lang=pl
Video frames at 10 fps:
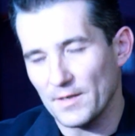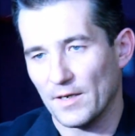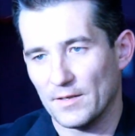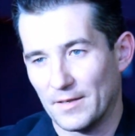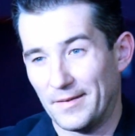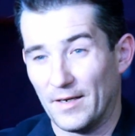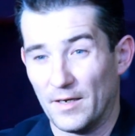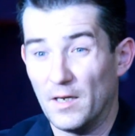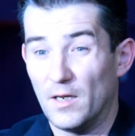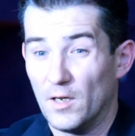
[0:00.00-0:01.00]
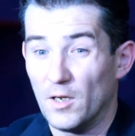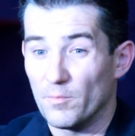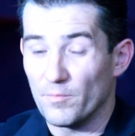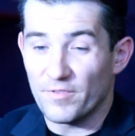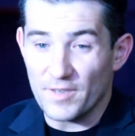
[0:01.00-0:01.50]
Natomiast to,
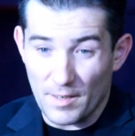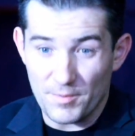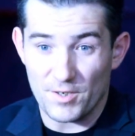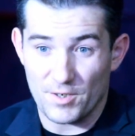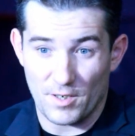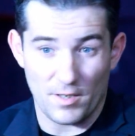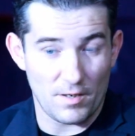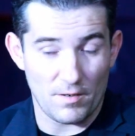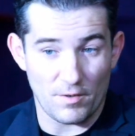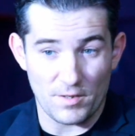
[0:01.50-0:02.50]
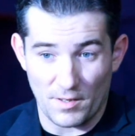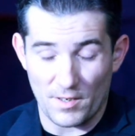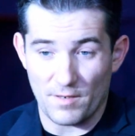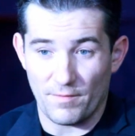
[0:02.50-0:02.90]
co mm, e, tutaj e,